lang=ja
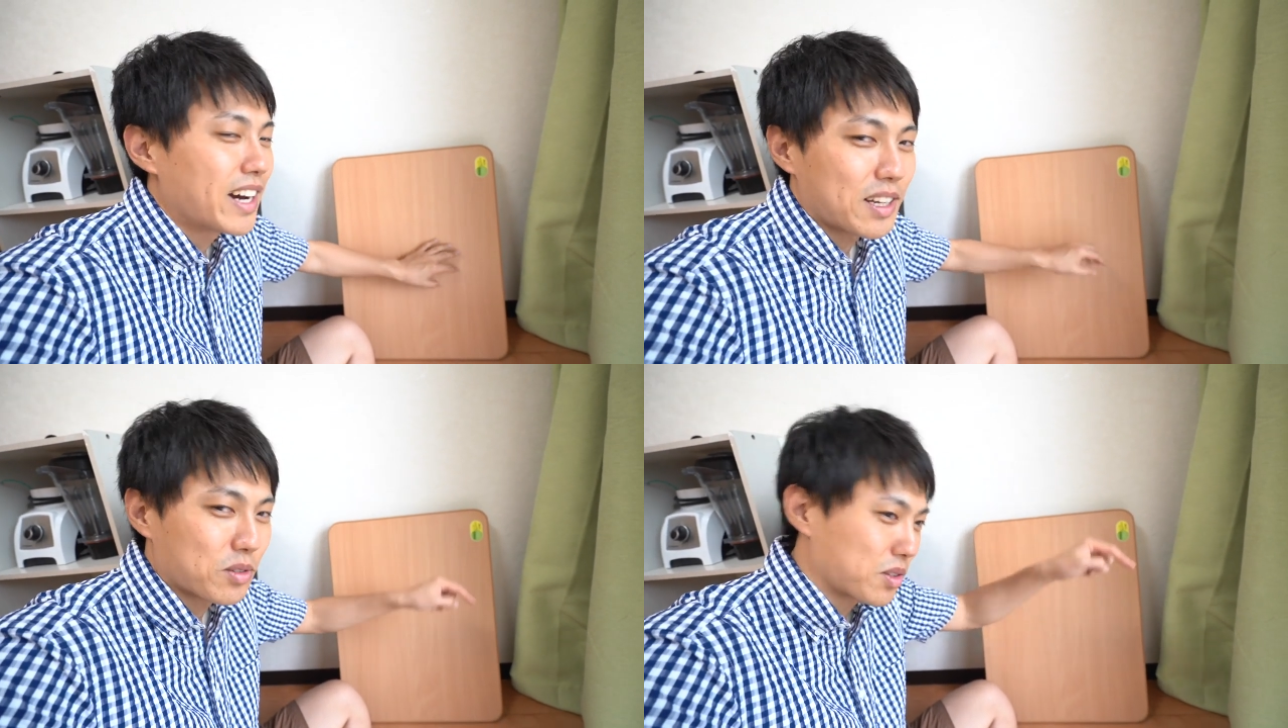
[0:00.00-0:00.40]

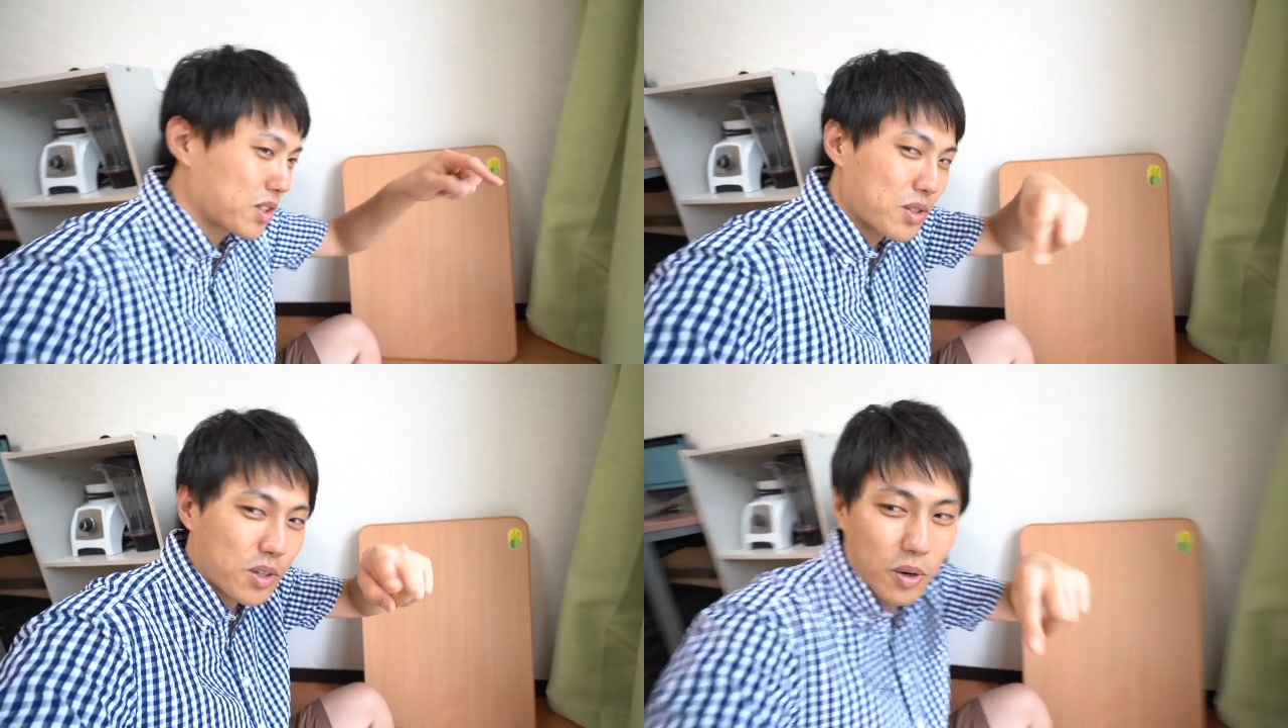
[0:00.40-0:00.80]
あの
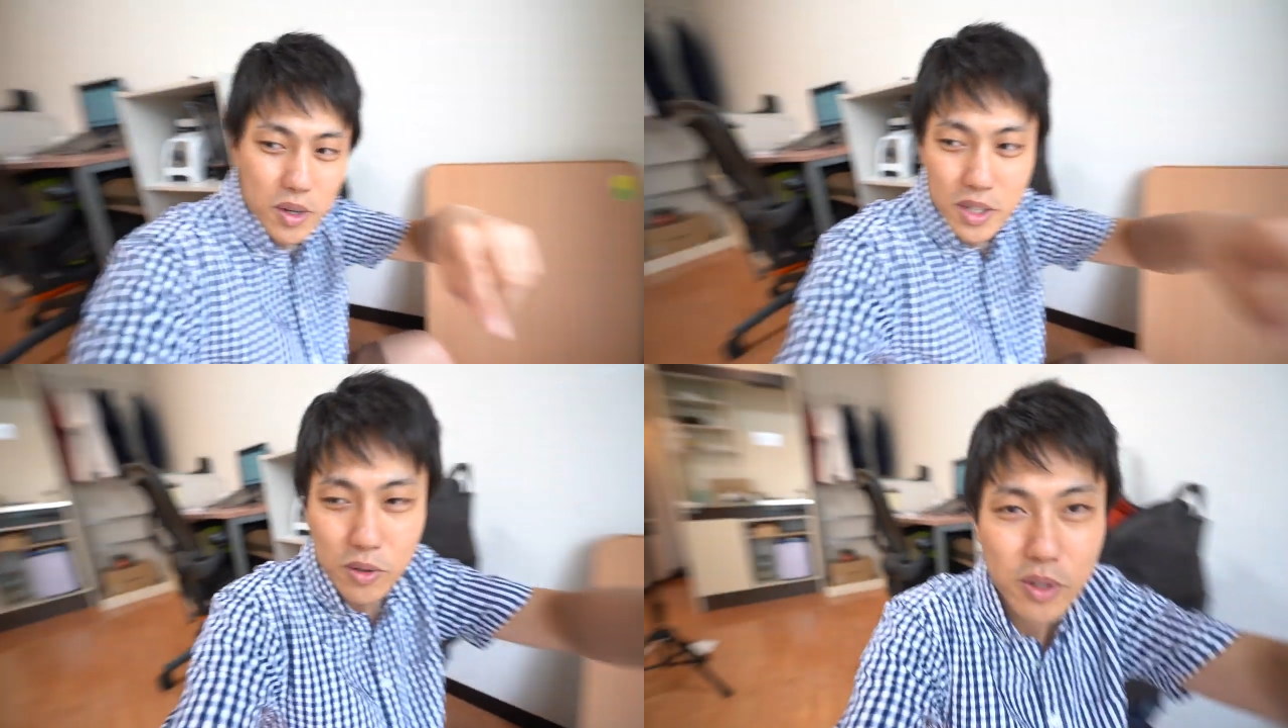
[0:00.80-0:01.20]
急遽
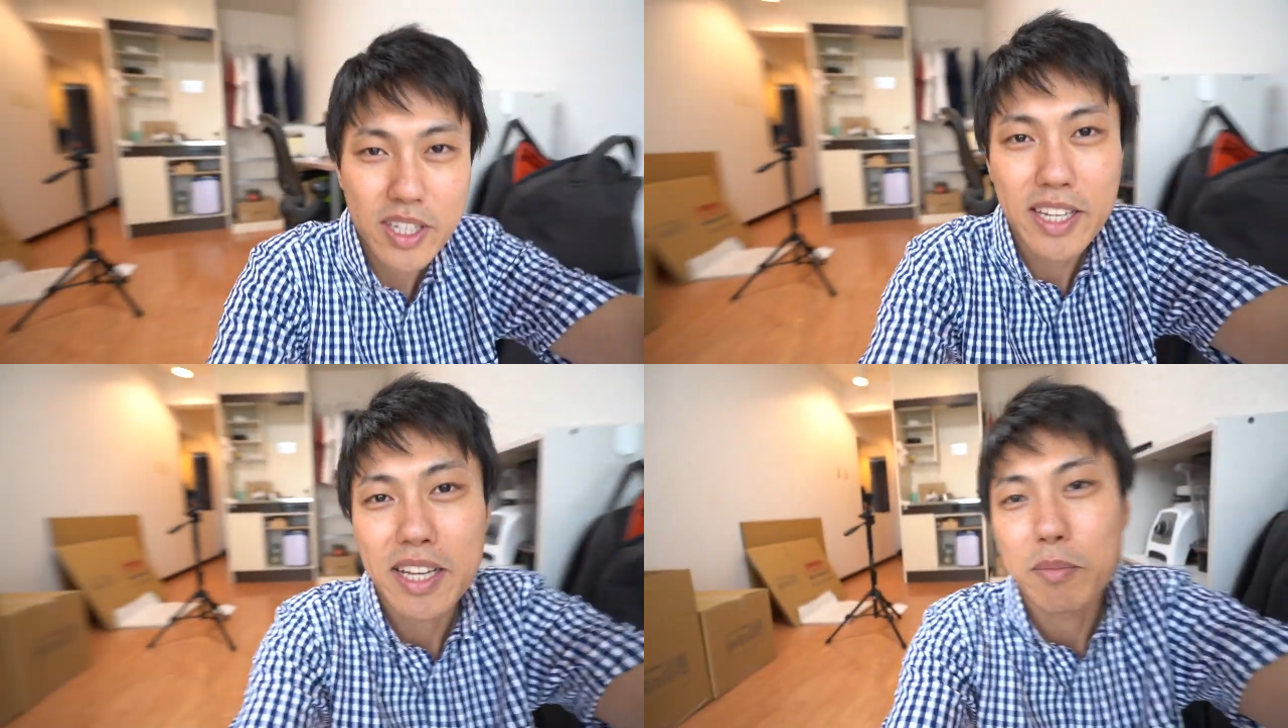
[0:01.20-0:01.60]
この
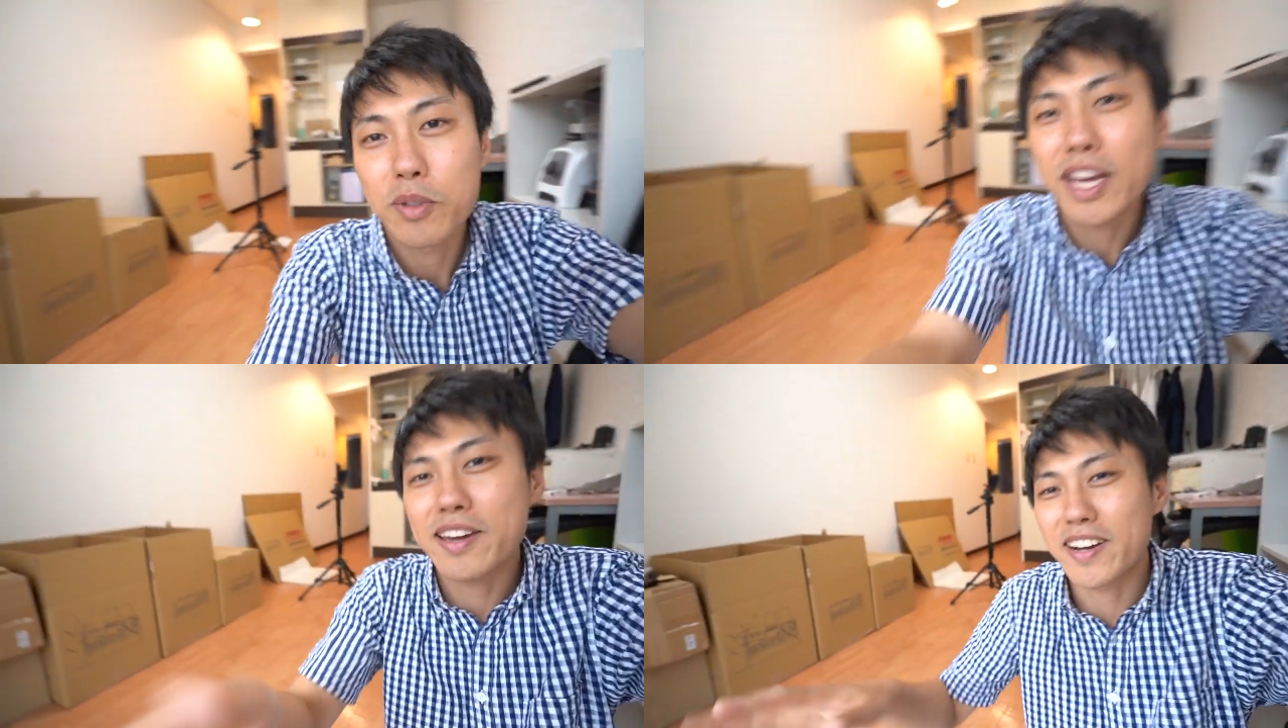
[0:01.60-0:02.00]
家何
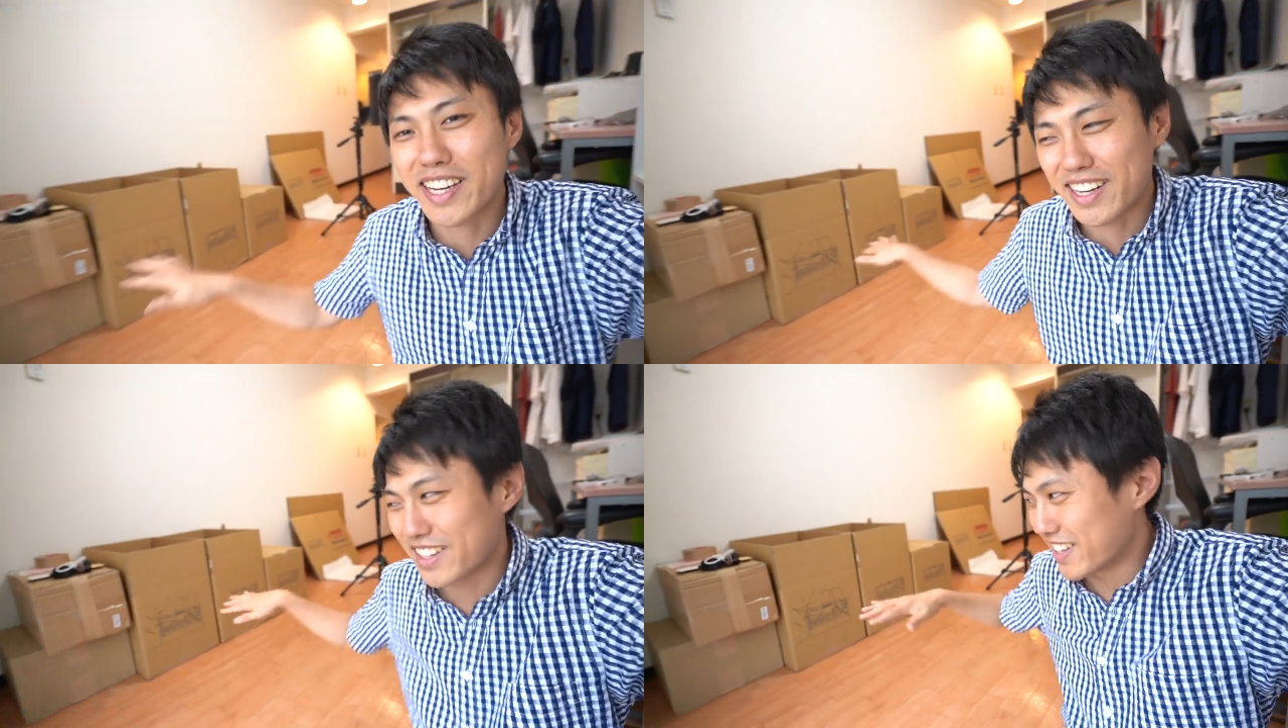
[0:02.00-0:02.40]
もないわ
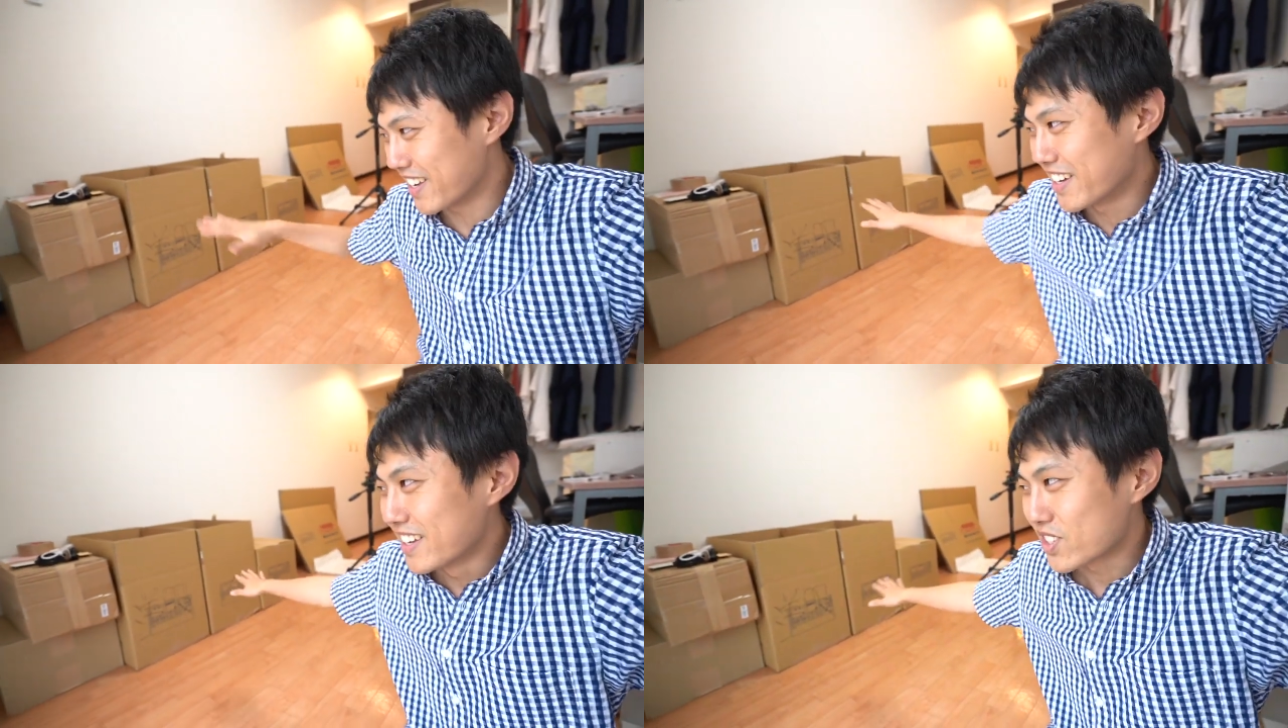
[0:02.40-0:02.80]
けなんで、